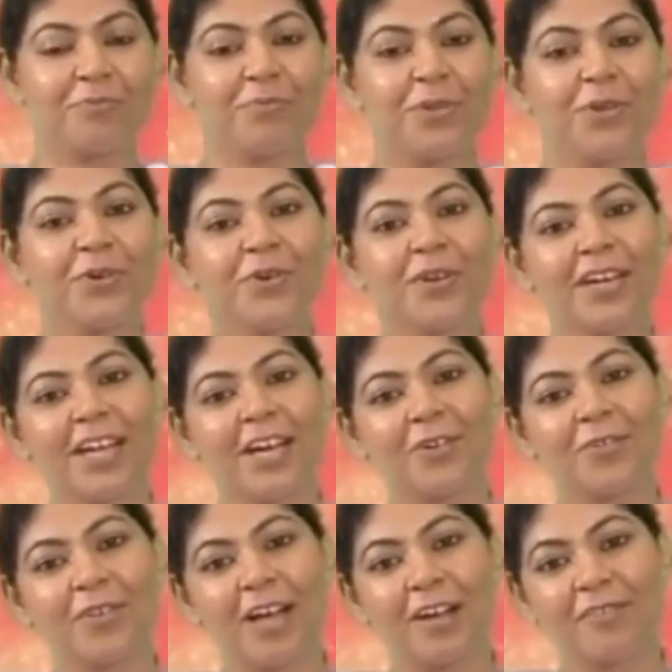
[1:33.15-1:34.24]
प्योर लव
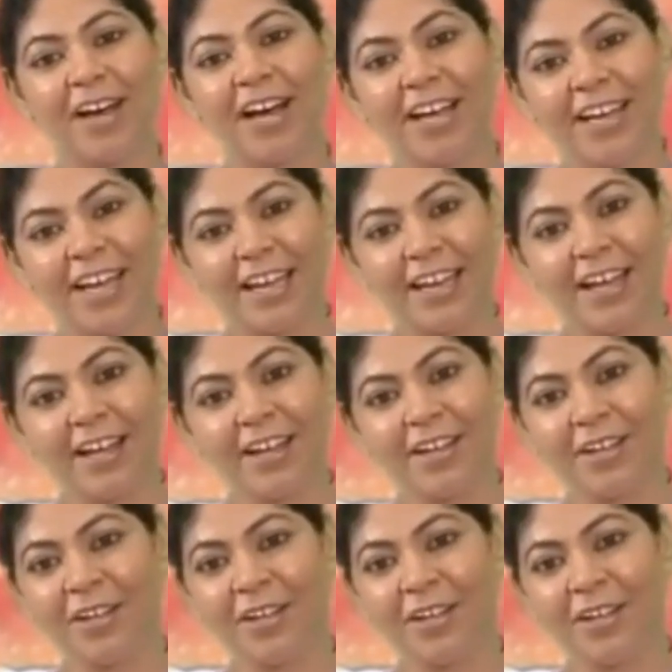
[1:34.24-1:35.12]
का वहाँ रहना